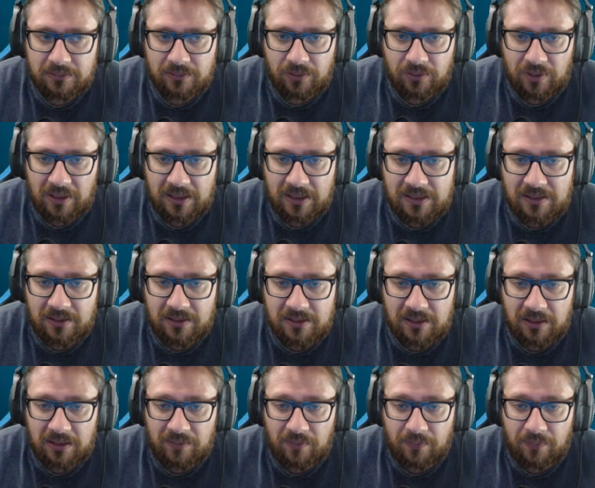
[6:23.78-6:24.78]
ragazzi,
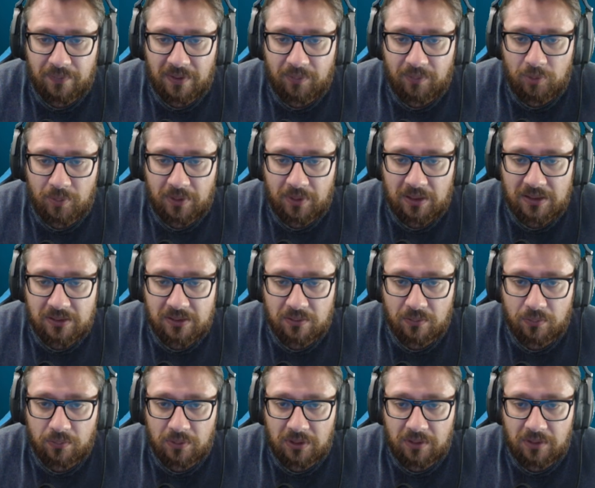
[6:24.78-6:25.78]
statevi fermi perché sennò
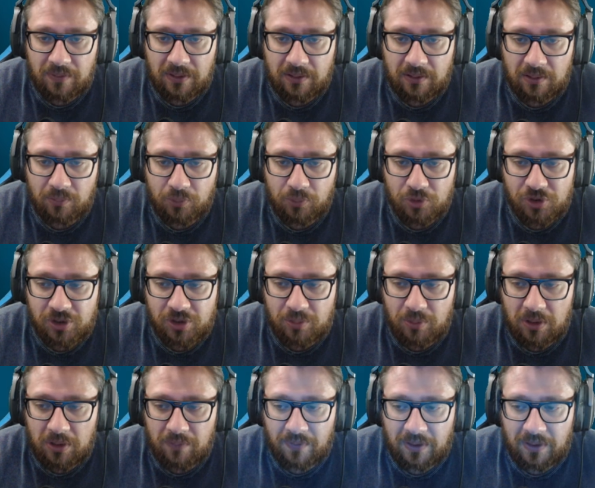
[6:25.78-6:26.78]
qui diventa
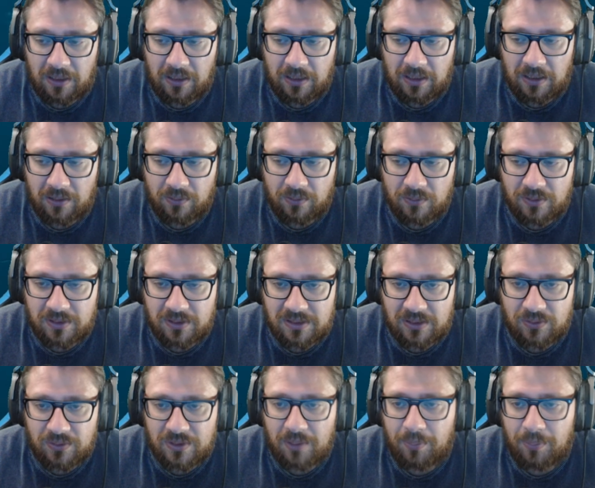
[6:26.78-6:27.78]
impossibile fare il danno. Se
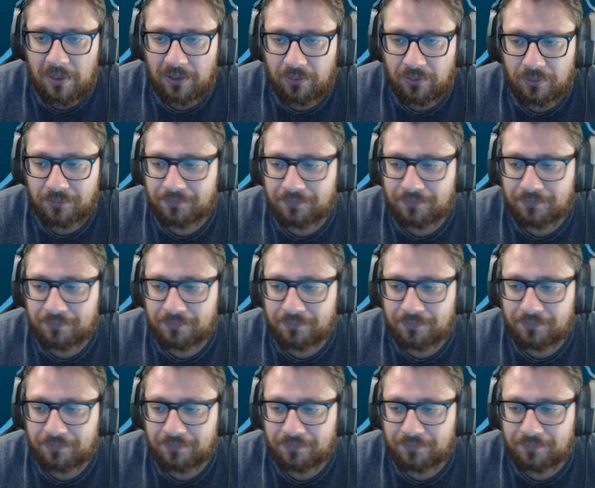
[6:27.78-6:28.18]
stanno scappando.